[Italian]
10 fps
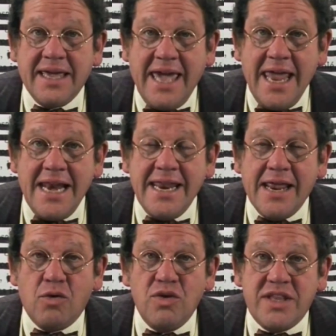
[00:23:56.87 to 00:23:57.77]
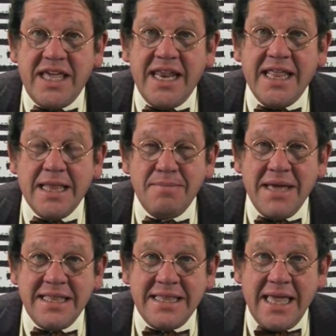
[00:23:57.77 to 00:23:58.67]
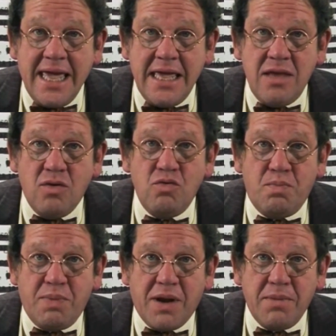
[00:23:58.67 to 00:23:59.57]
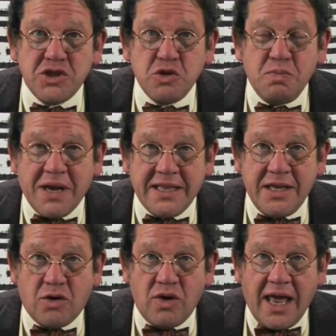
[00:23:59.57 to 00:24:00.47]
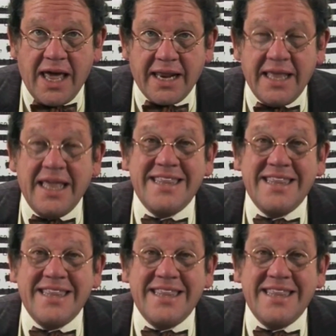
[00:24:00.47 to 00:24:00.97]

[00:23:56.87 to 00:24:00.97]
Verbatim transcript: Gellner ottiene da Mattei un permesso particolare,